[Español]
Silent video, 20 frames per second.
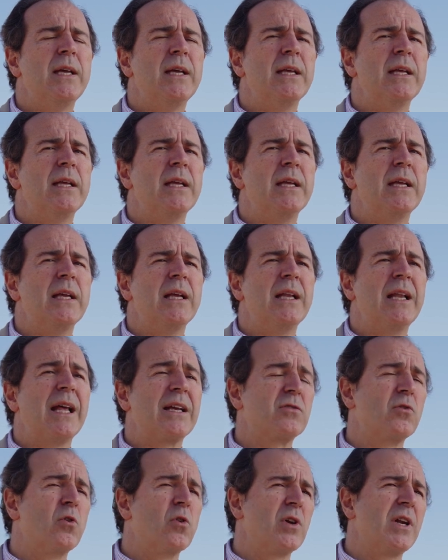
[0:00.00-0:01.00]
eh,
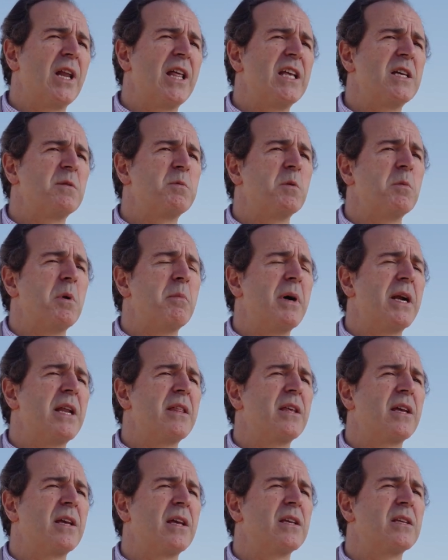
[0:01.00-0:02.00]
las jornadas pues me
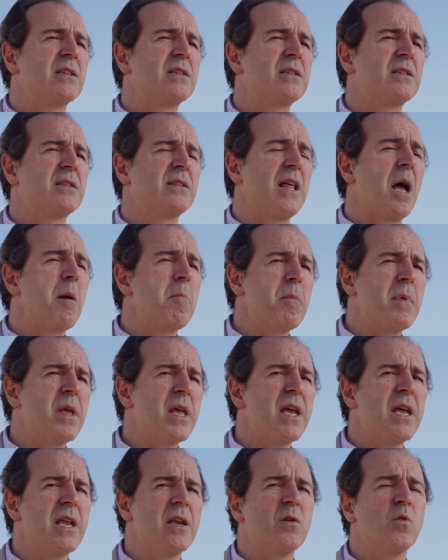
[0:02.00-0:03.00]
parece que es
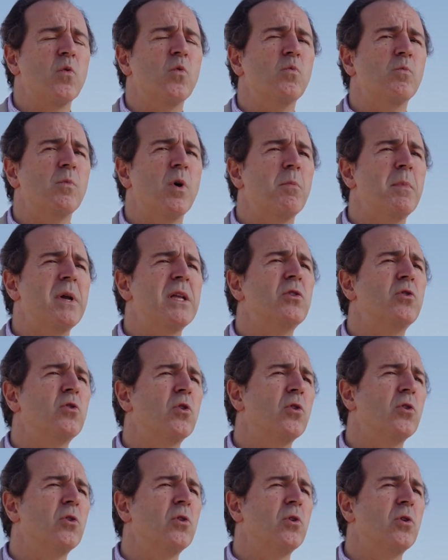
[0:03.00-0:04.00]
también un
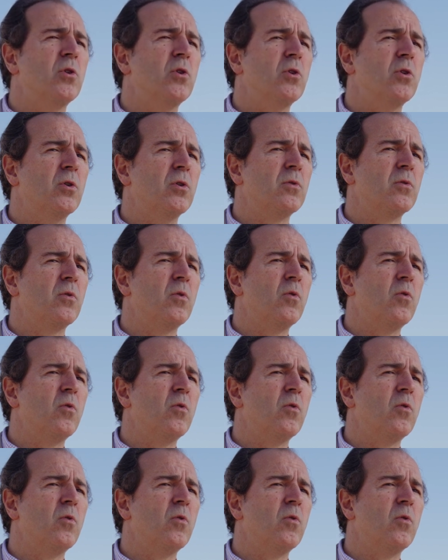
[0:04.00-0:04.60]
momento